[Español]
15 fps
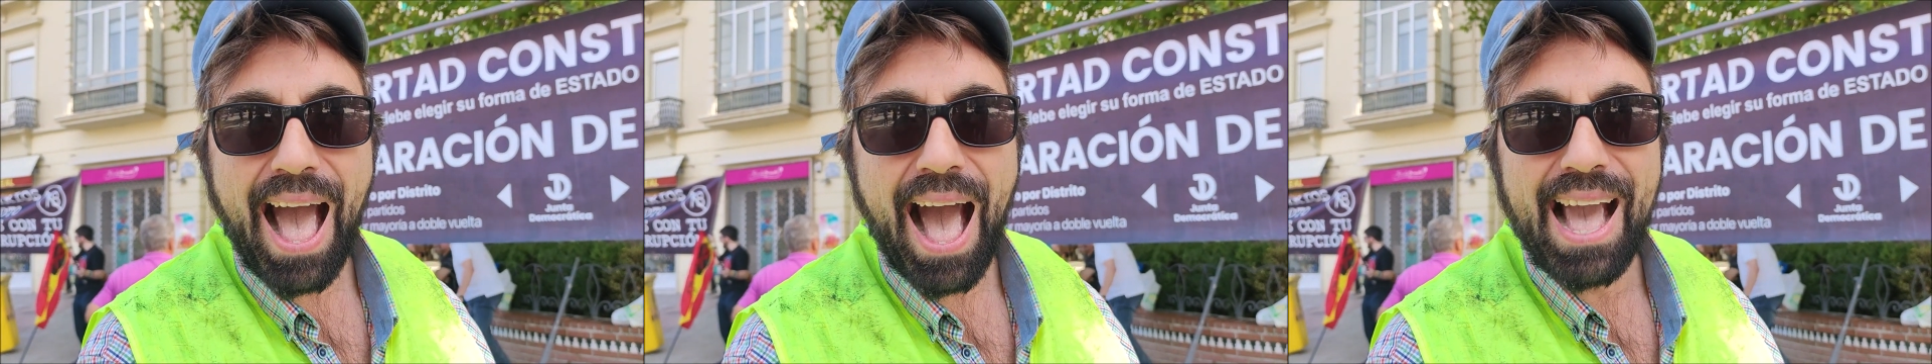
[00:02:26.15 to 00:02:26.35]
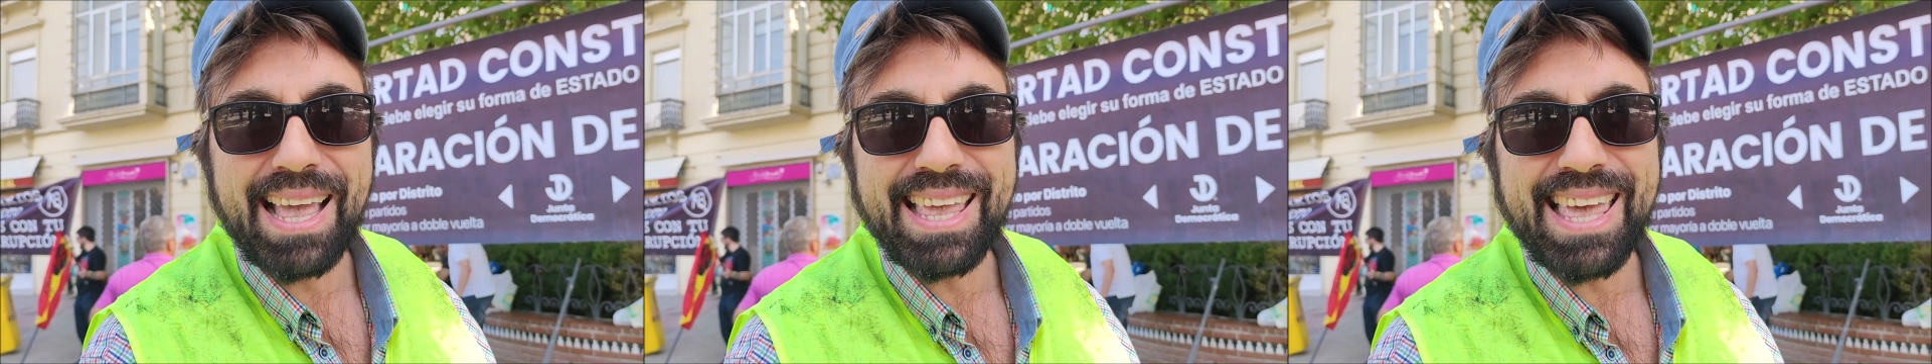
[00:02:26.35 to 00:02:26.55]

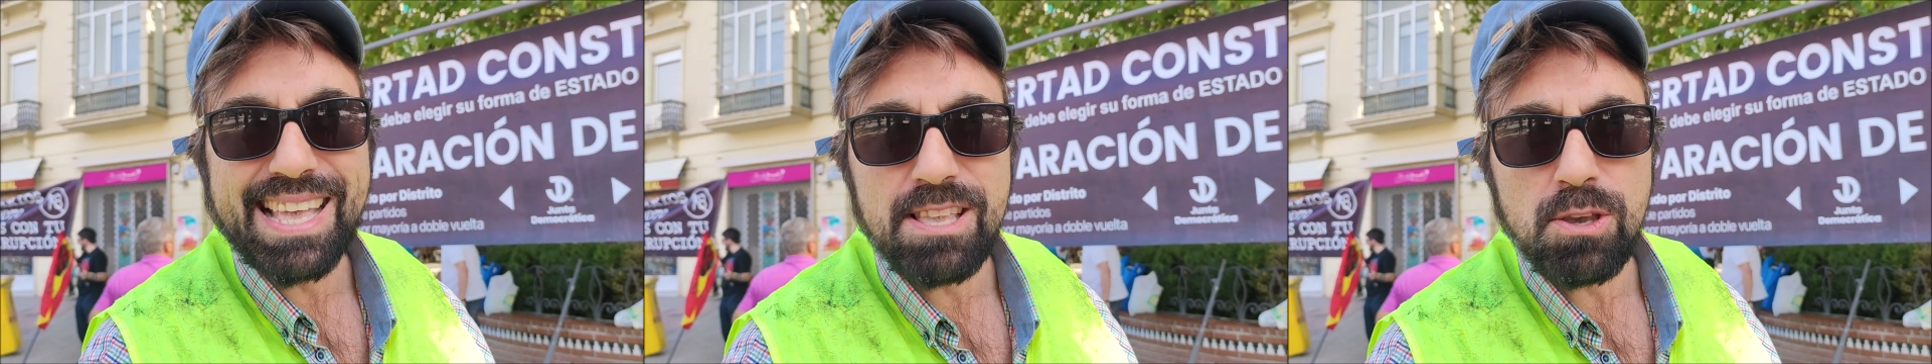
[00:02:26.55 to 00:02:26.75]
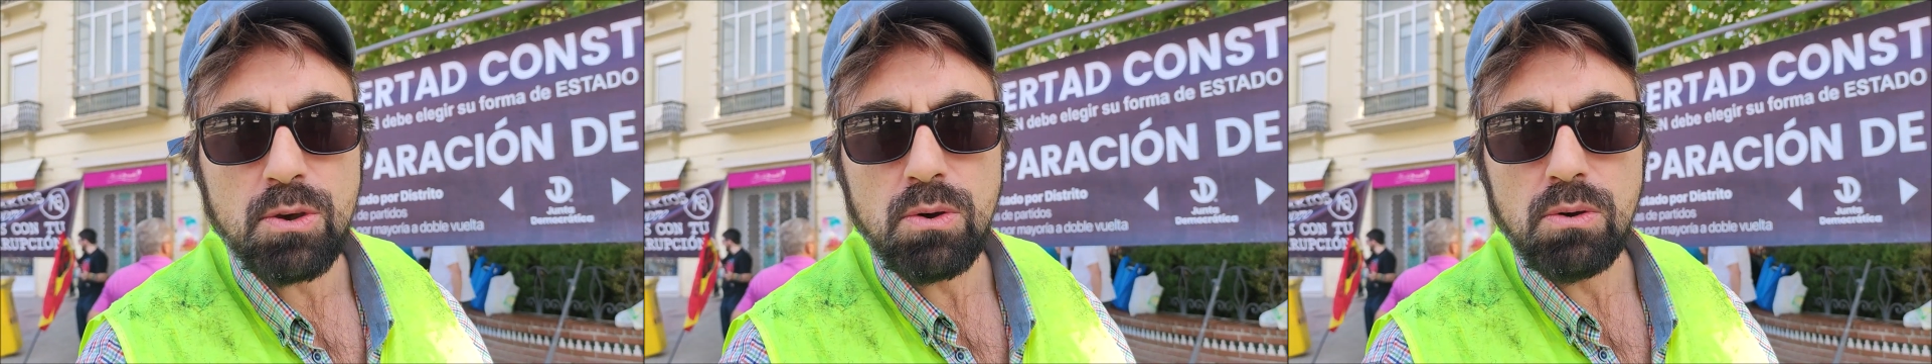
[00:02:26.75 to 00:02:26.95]

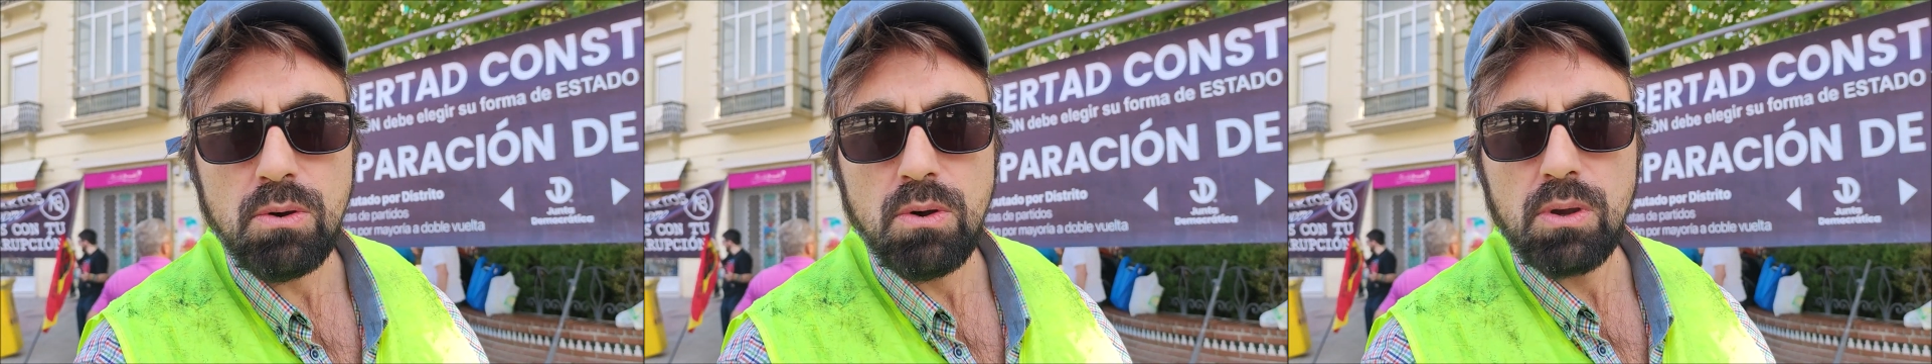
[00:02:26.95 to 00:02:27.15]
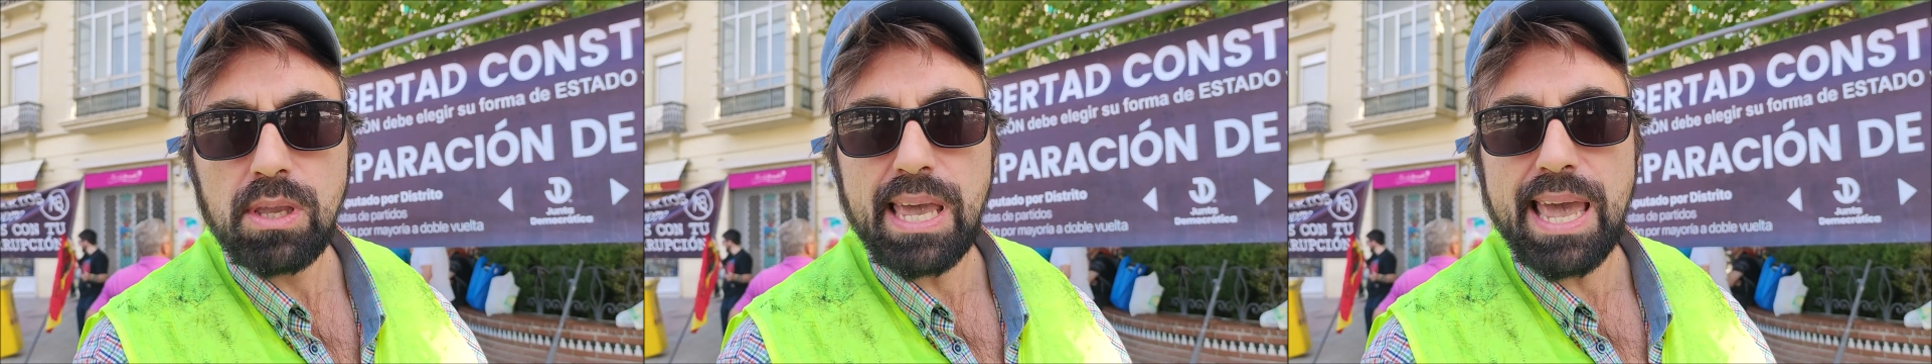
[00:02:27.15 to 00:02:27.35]
aquello
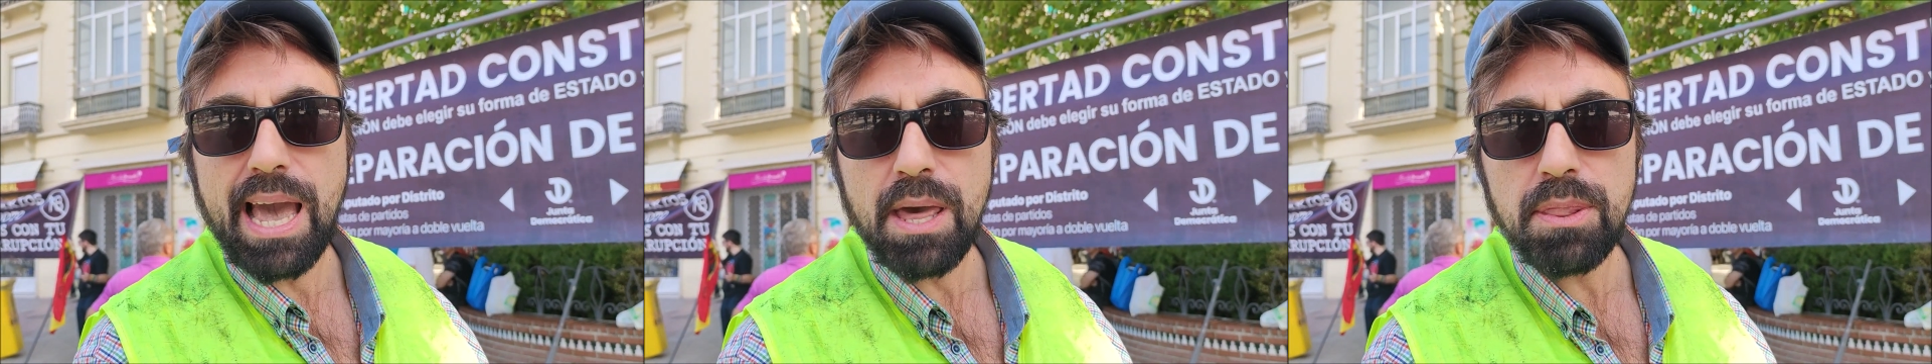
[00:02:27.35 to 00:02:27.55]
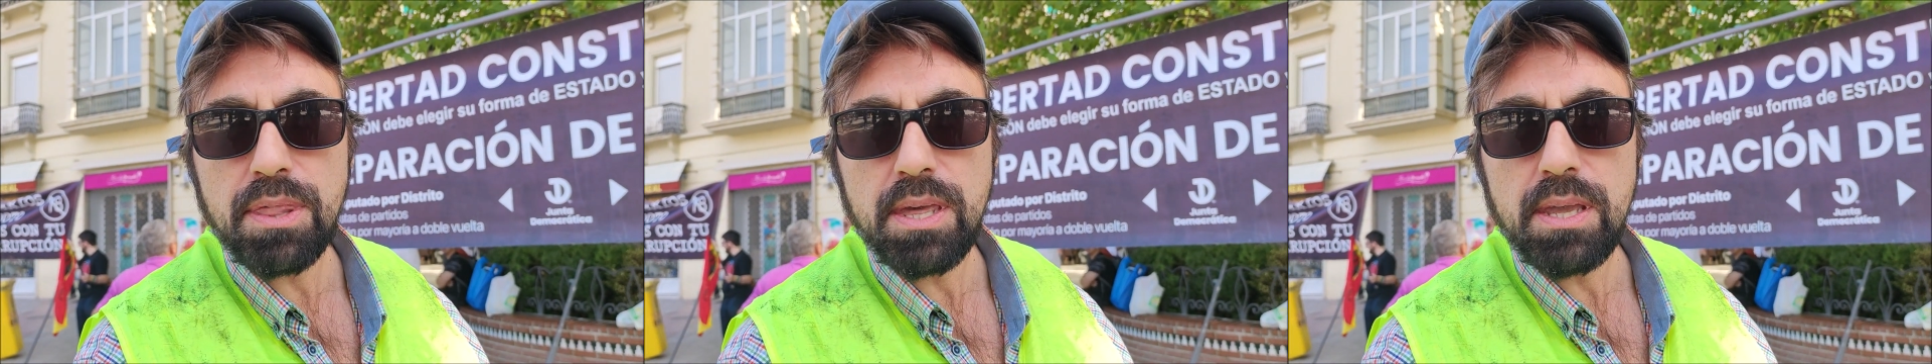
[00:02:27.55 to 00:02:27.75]
que
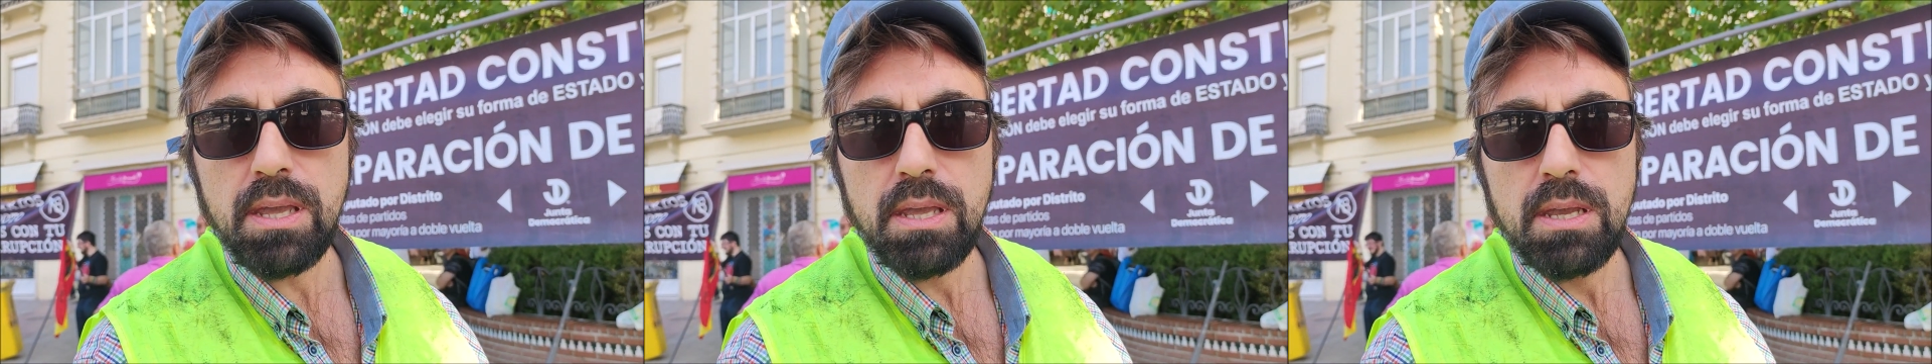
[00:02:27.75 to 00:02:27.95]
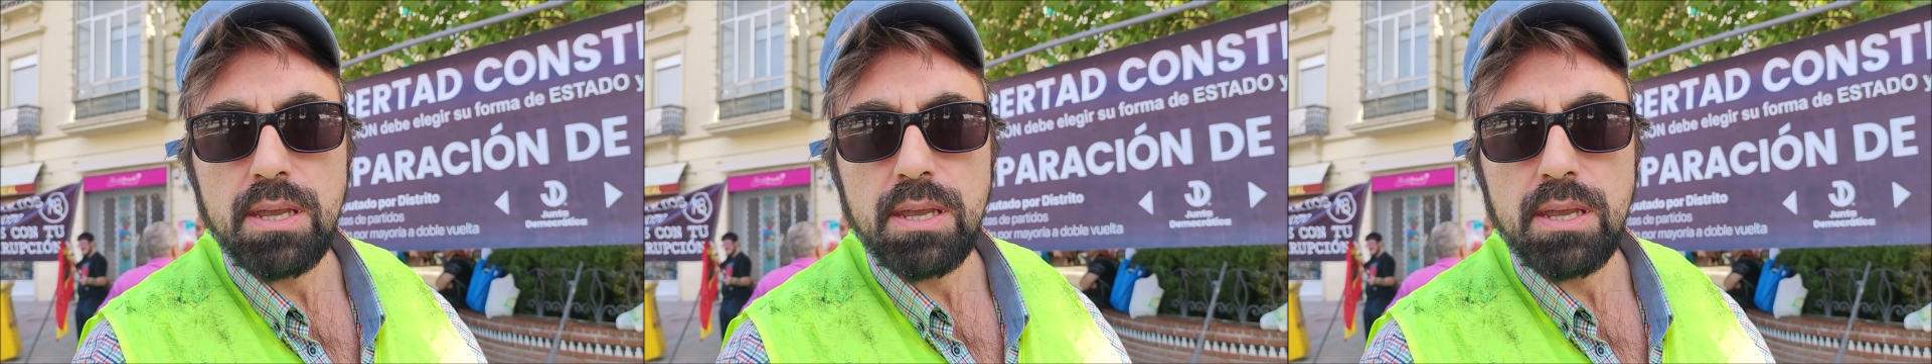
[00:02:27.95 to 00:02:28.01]
hace